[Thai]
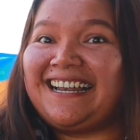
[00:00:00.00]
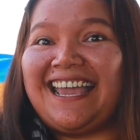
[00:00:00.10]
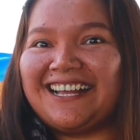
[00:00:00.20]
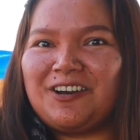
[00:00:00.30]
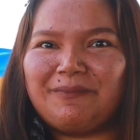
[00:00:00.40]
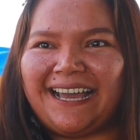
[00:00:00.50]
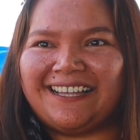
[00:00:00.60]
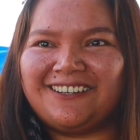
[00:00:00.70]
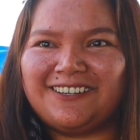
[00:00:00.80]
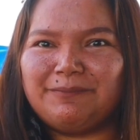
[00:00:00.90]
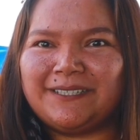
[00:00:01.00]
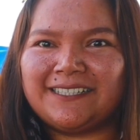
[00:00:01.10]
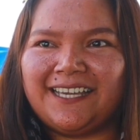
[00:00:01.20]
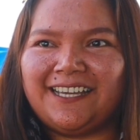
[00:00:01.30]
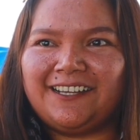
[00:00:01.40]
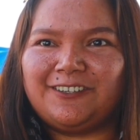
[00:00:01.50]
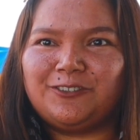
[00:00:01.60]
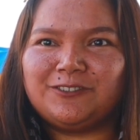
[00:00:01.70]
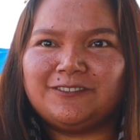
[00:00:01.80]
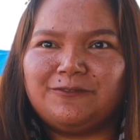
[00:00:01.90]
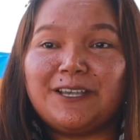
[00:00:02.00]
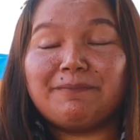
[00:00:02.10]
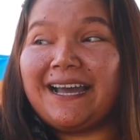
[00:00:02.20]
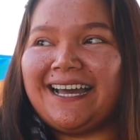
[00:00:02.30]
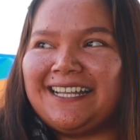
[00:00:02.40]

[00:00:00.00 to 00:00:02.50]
แรกๆเรามาเราก็เป็นแค่รถวิ่งปลา